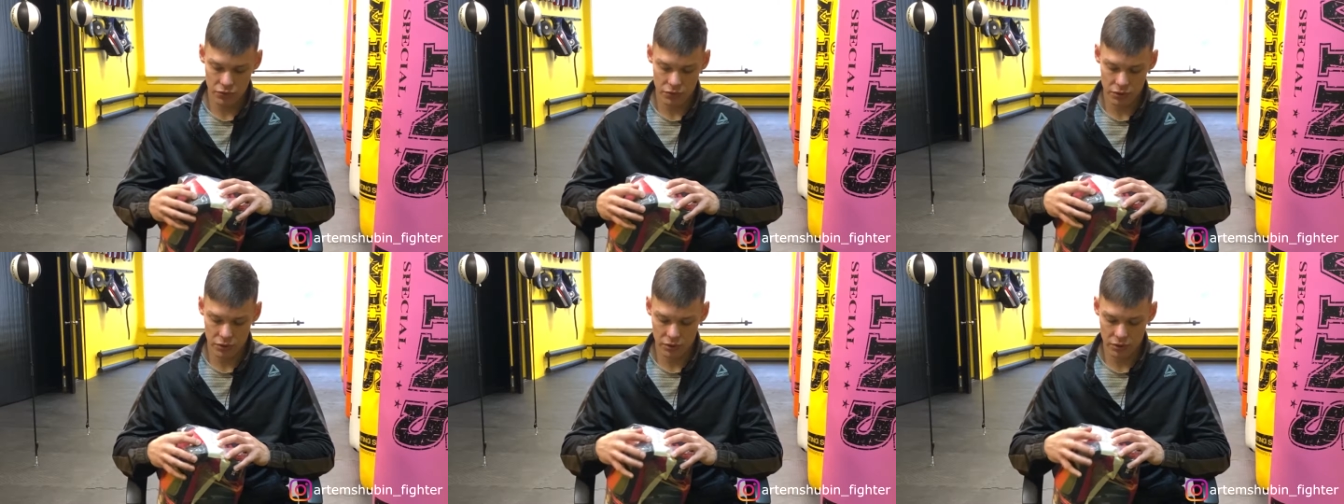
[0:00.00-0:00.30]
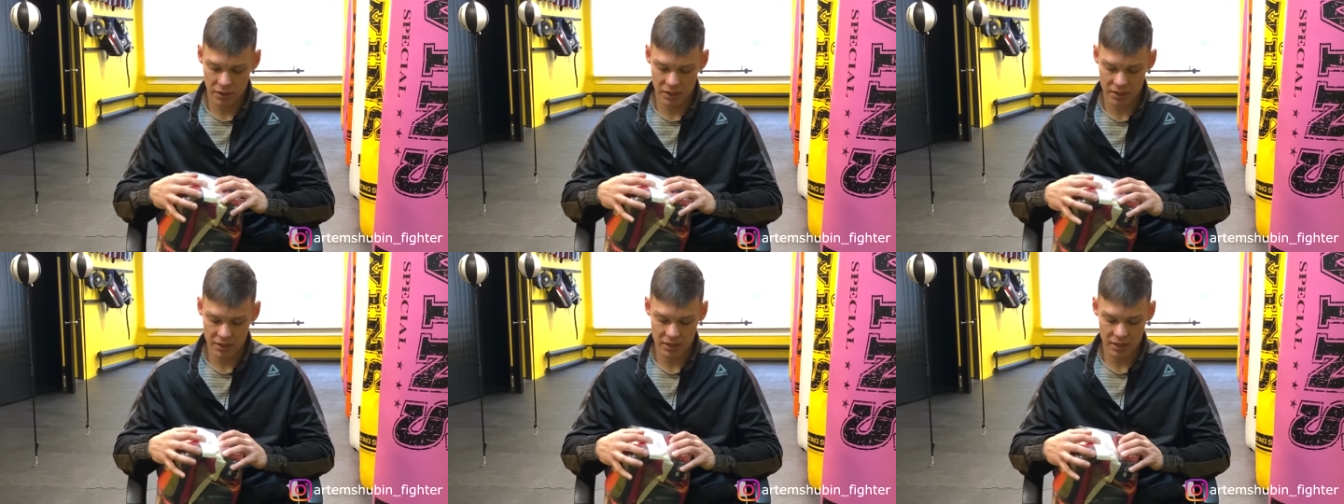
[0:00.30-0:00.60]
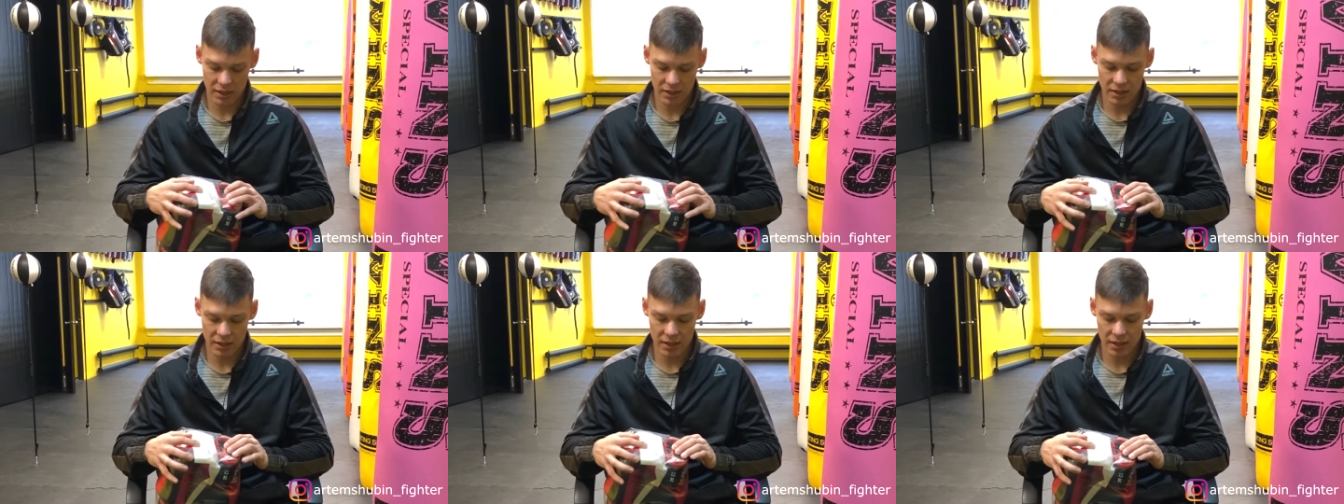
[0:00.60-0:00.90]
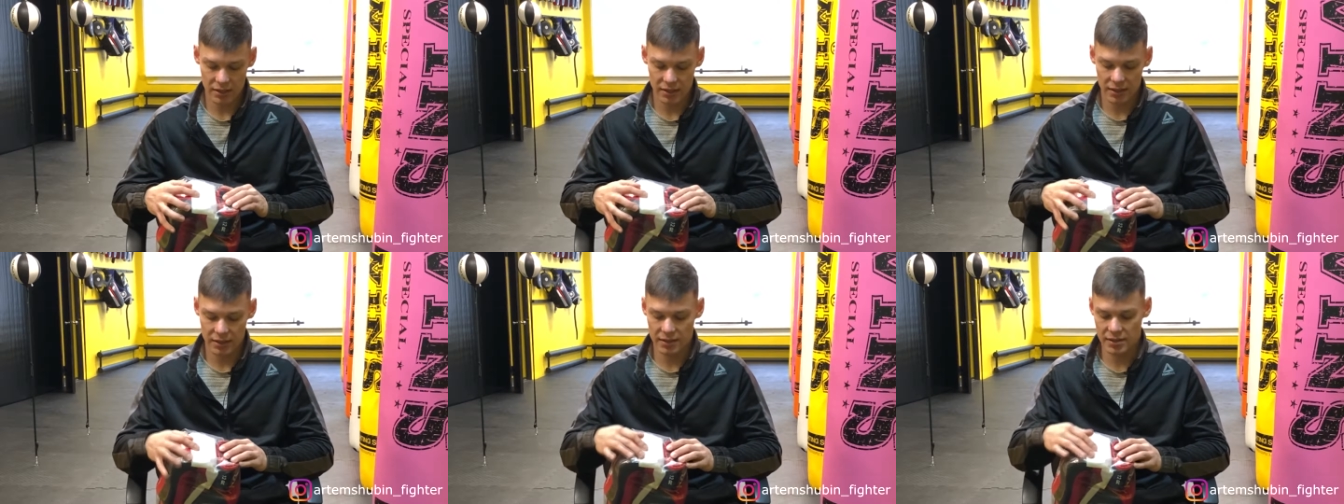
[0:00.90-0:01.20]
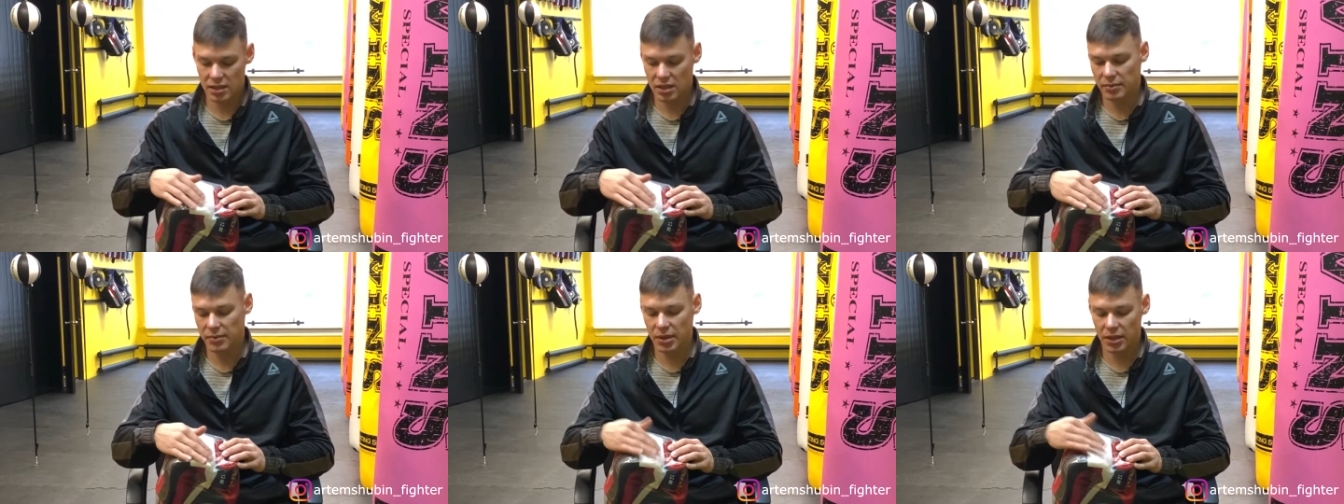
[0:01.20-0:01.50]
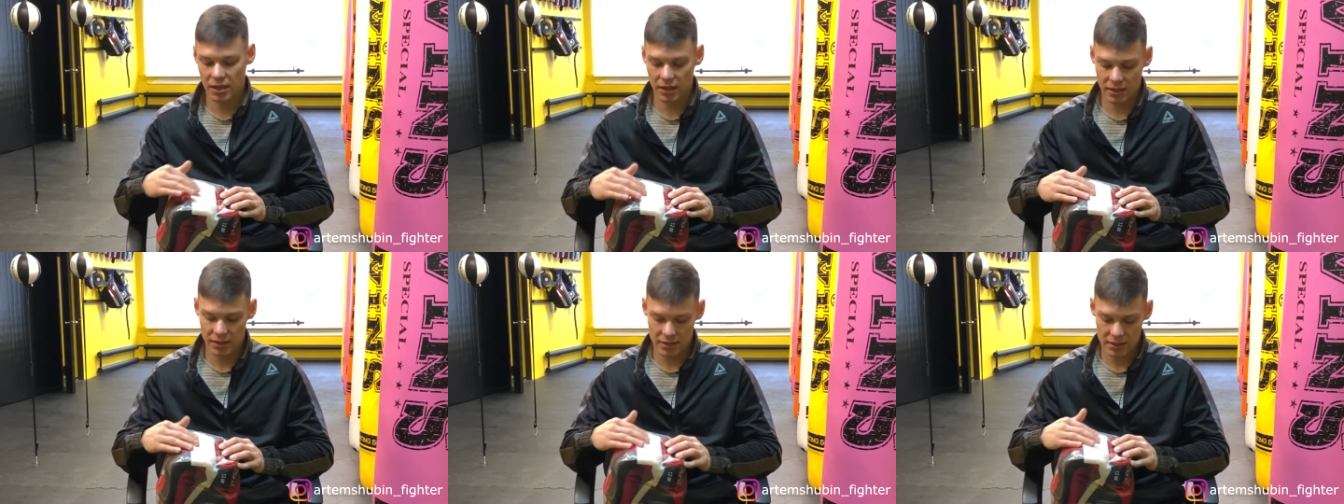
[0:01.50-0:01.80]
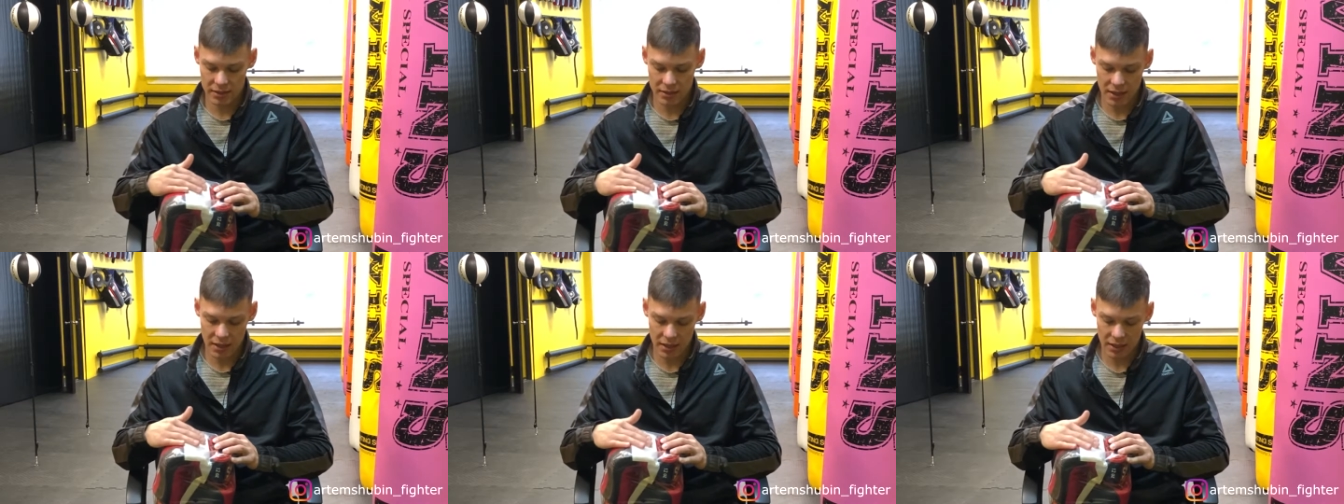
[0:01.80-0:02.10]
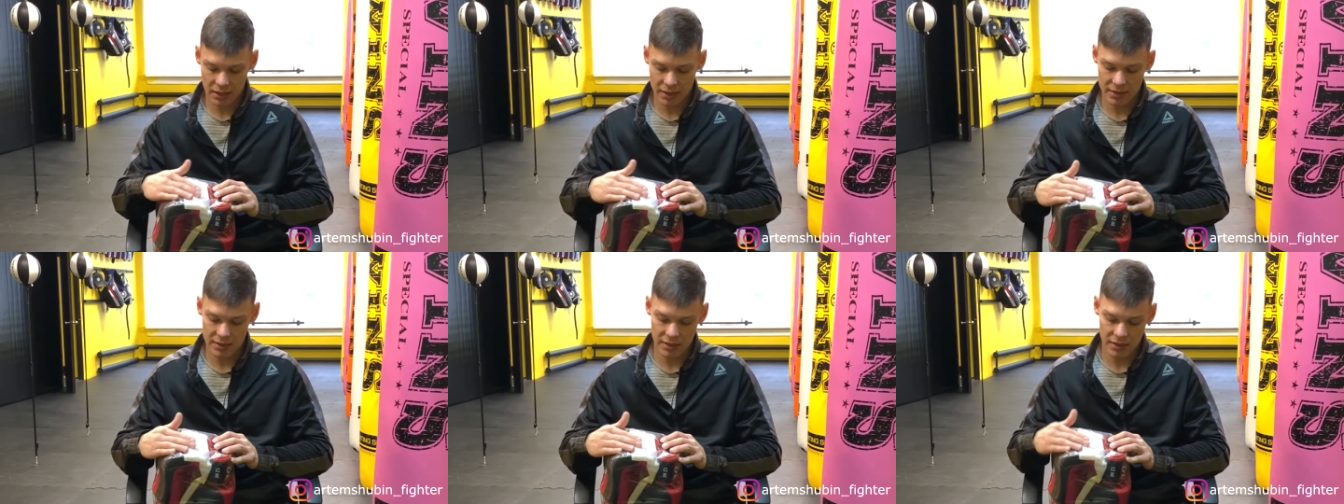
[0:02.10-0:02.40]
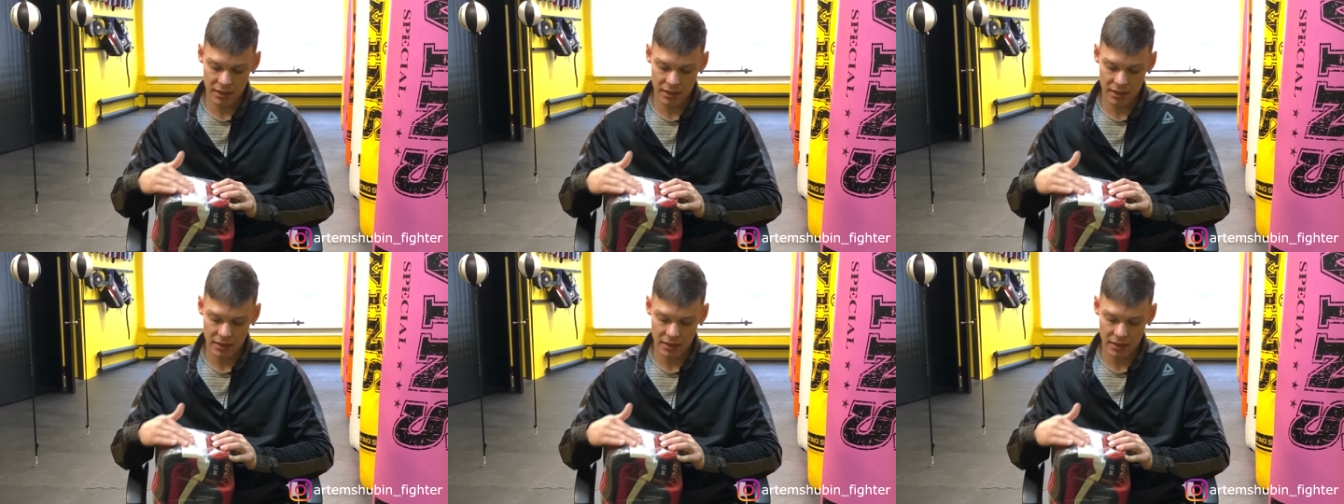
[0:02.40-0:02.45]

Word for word: Все это стандартная тема, крест-накрест.